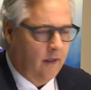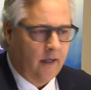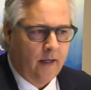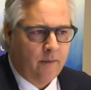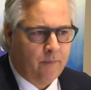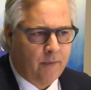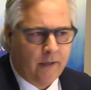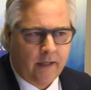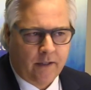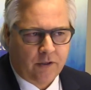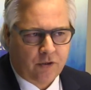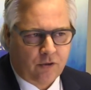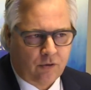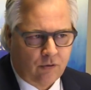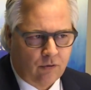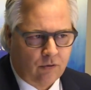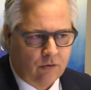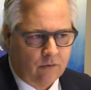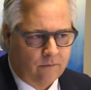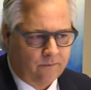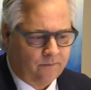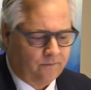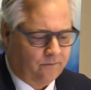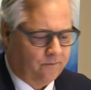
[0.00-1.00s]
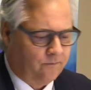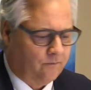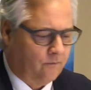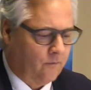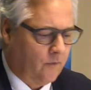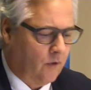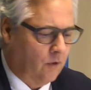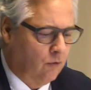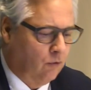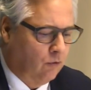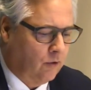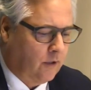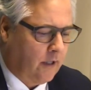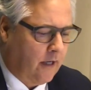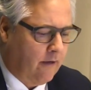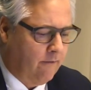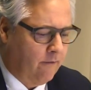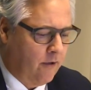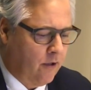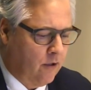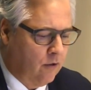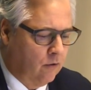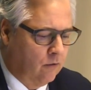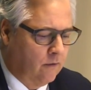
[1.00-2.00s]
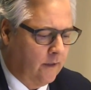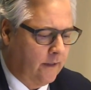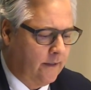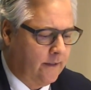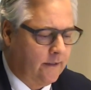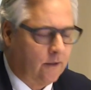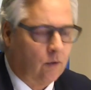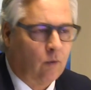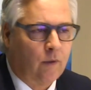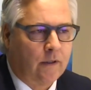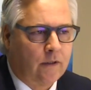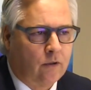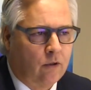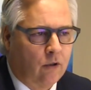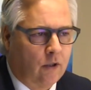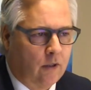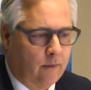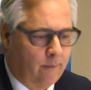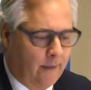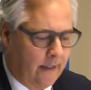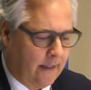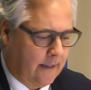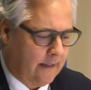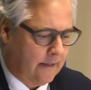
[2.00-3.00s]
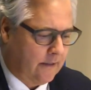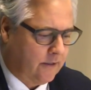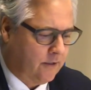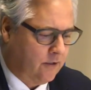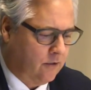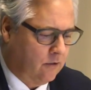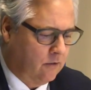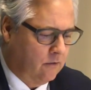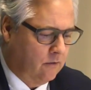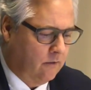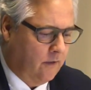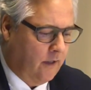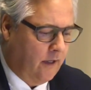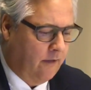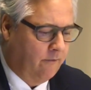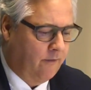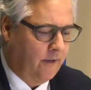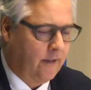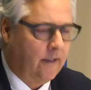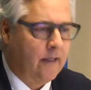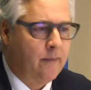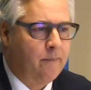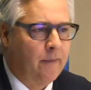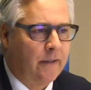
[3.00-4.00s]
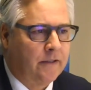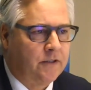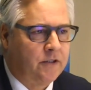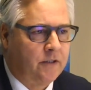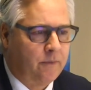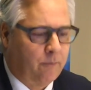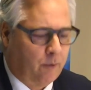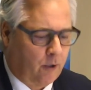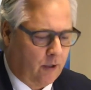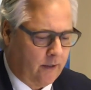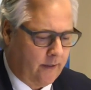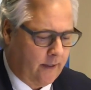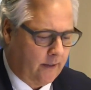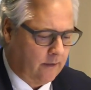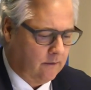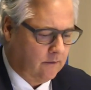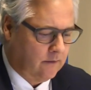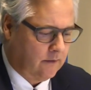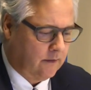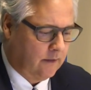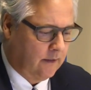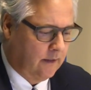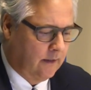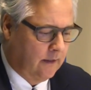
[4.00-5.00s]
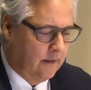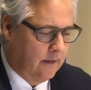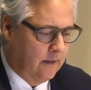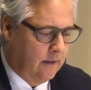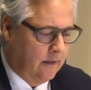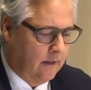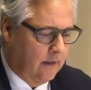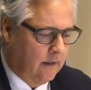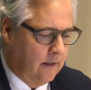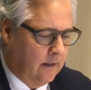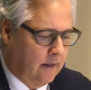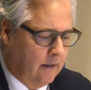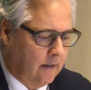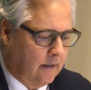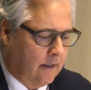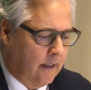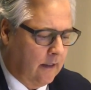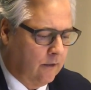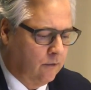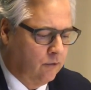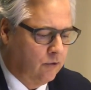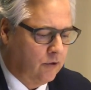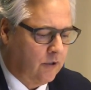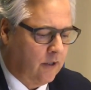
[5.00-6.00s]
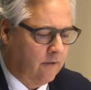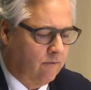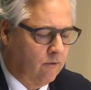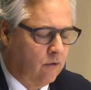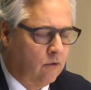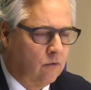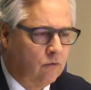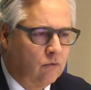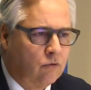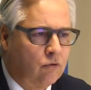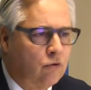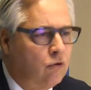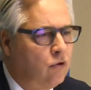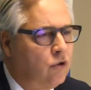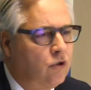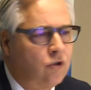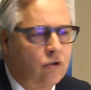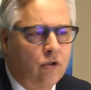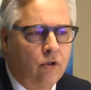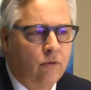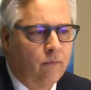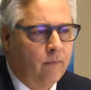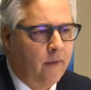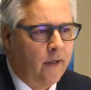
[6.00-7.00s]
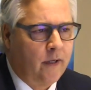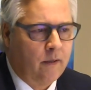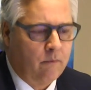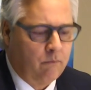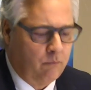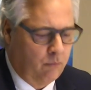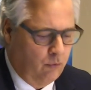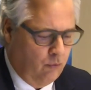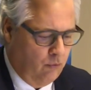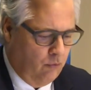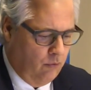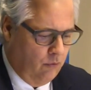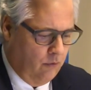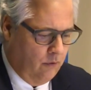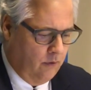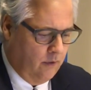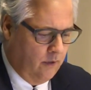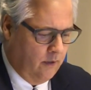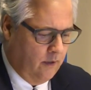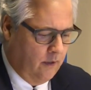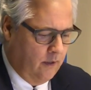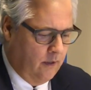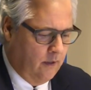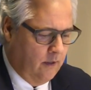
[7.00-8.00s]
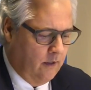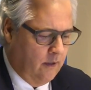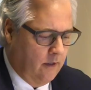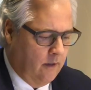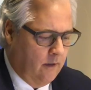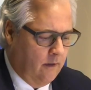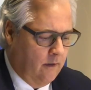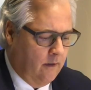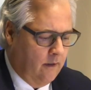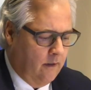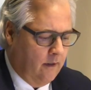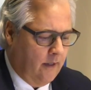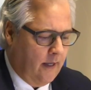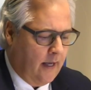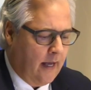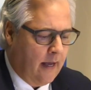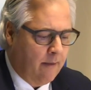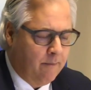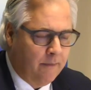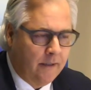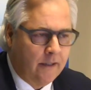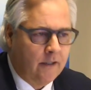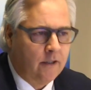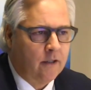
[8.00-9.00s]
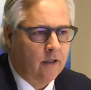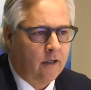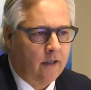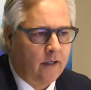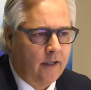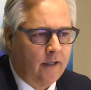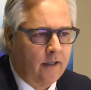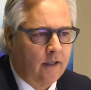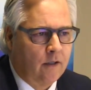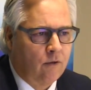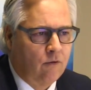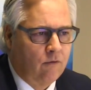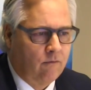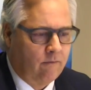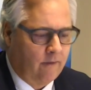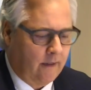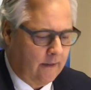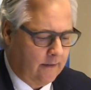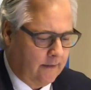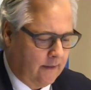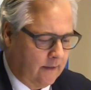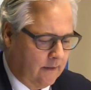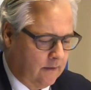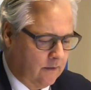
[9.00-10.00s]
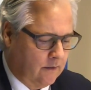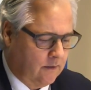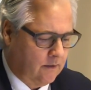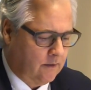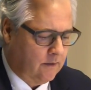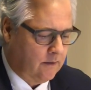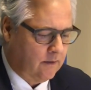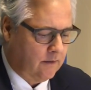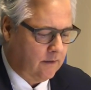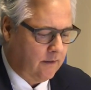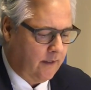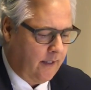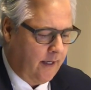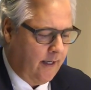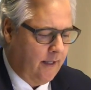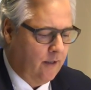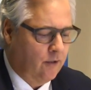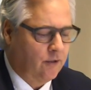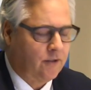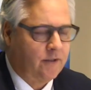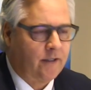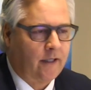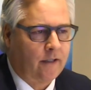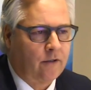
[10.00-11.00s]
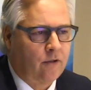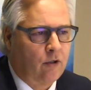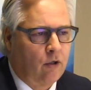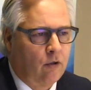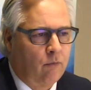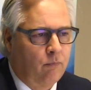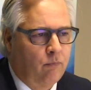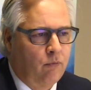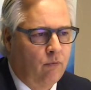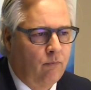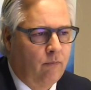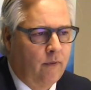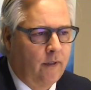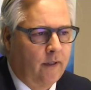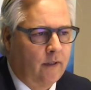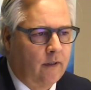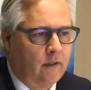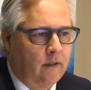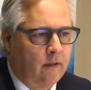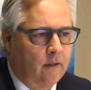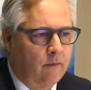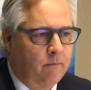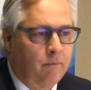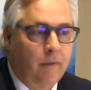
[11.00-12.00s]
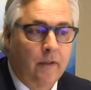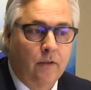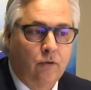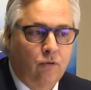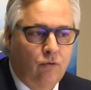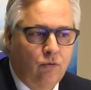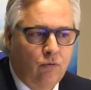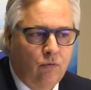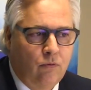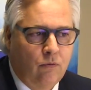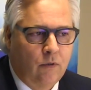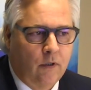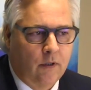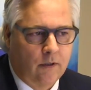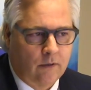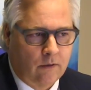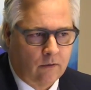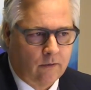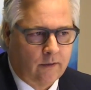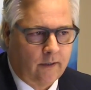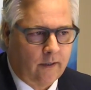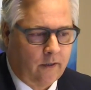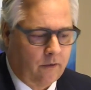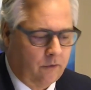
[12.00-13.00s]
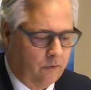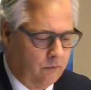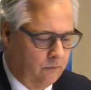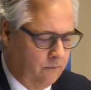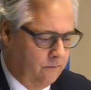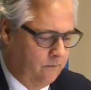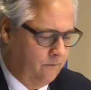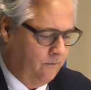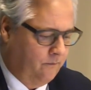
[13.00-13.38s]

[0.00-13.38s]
Et bien sûr, nous travaillons en étroite collaboration avec les parties prenantes, car nous avons tous le même but, améliorer la gouvernance et le secteur public partout en Ontario.